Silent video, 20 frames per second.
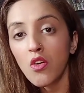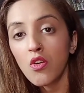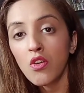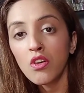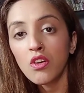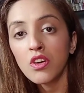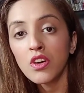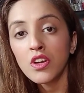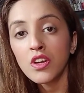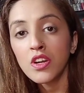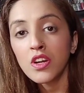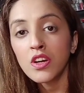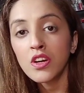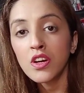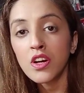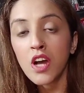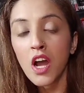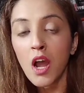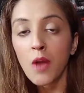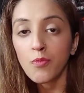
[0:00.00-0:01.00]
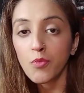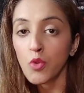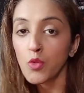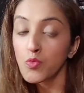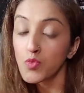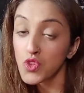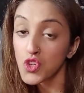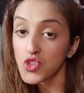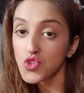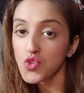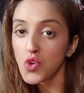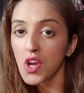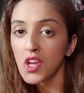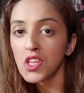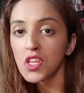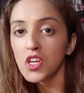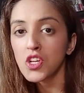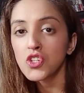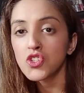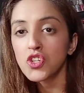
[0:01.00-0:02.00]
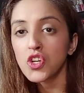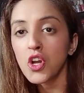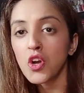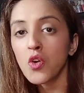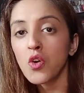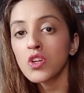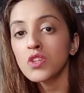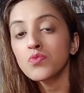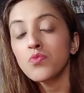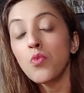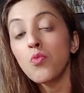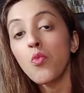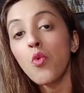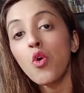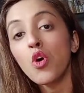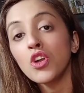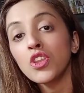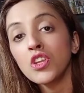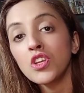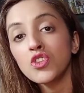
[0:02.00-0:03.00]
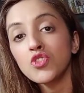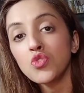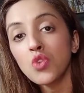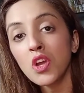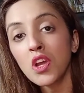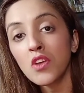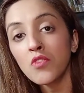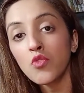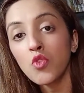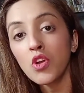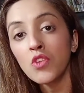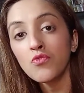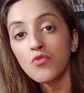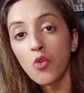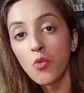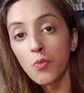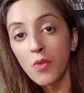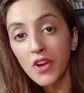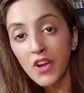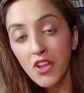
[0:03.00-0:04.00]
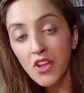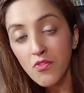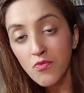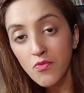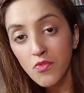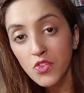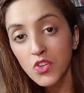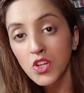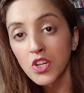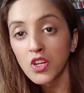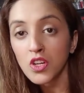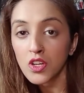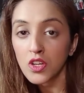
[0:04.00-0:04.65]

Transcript: और आप लोग मुझे ज्वाइन कीजिए और इसमें बहुत ही जो है वो इन्फॉर्मेटिव